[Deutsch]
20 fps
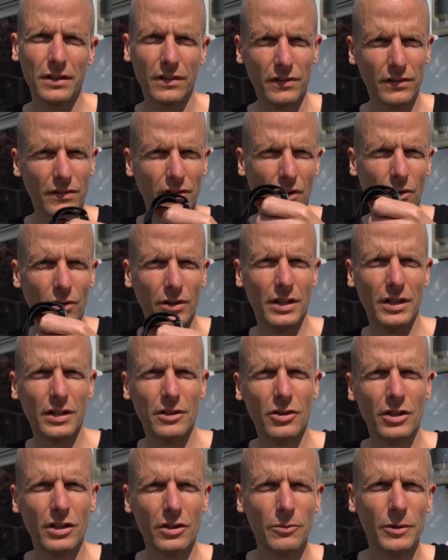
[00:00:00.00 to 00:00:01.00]
Das ist auch
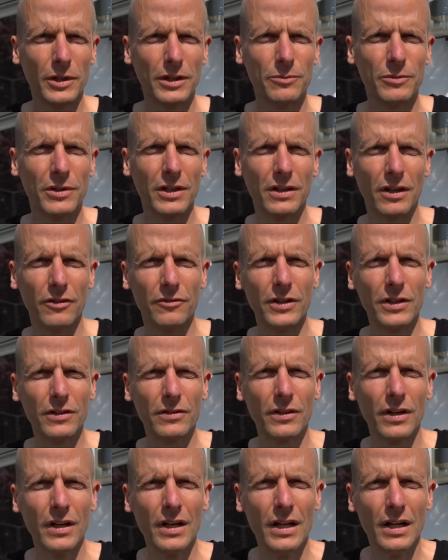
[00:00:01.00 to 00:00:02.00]
gegenüber dem Ticker Fit
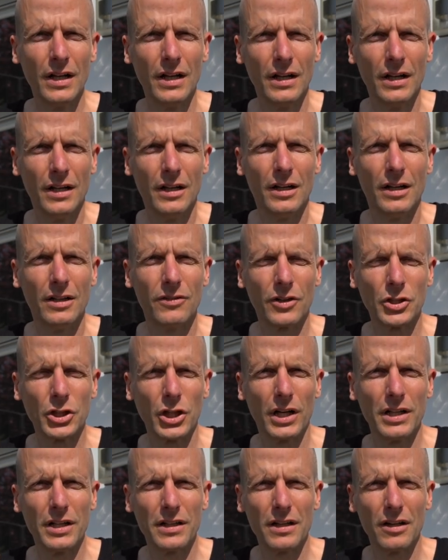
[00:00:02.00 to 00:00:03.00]
äh,
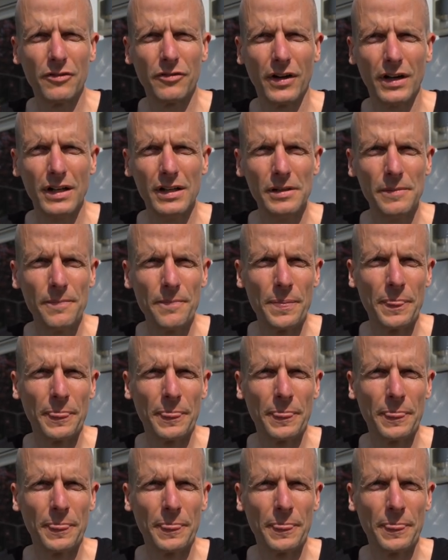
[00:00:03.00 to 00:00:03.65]
wahrscheinlich der Fall.